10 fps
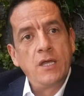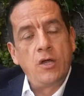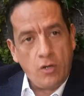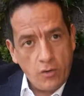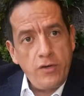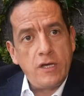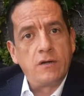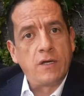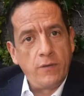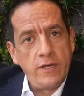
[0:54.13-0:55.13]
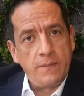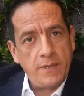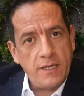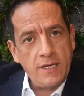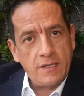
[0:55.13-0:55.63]
Lo único que voy a
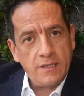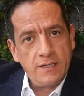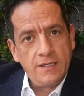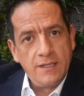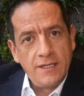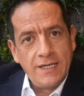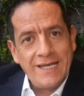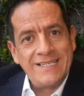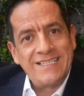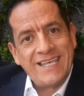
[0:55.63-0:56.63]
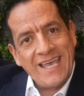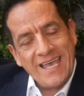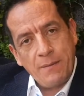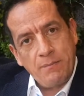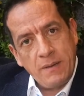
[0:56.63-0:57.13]
pedir es que
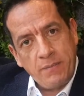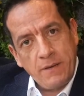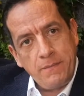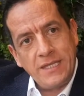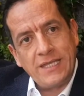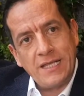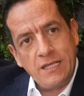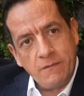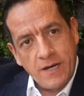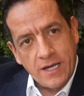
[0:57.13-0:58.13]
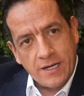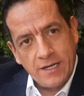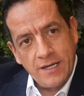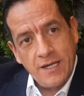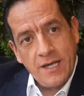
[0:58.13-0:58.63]
me permitan llevar
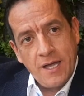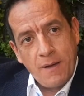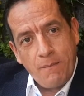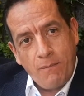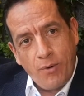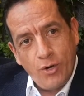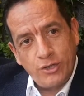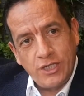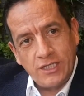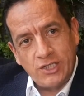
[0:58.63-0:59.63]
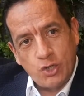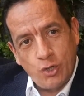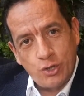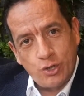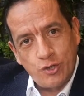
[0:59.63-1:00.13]
mote,
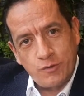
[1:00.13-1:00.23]
chochos,